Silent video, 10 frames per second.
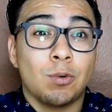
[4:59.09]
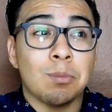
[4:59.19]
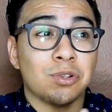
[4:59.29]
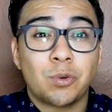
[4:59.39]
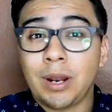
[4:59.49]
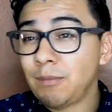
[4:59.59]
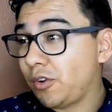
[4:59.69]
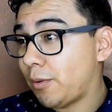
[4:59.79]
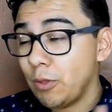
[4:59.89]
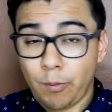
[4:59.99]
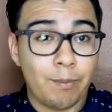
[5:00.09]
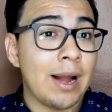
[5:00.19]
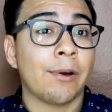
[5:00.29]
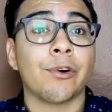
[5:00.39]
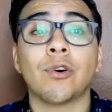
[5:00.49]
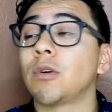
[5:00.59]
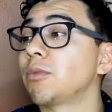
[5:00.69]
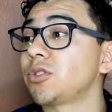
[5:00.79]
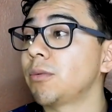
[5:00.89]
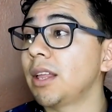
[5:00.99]
como si hubiéramos robado un banco,
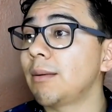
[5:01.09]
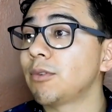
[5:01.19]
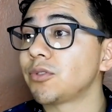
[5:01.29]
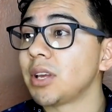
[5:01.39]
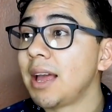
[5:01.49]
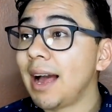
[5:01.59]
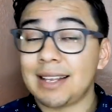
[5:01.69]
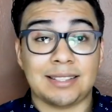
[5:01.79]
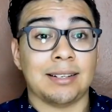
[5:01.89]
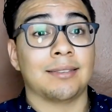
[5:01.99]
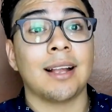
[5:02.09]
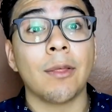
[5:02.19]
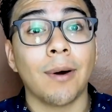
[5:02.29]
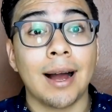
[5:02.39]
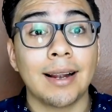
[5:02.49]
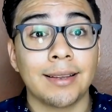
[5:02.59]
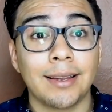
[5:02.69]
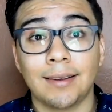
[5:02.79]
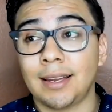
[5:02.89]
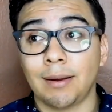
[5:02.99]
como si hubiéramos asaltado a
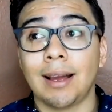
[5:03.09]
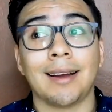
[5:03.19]
alguien, que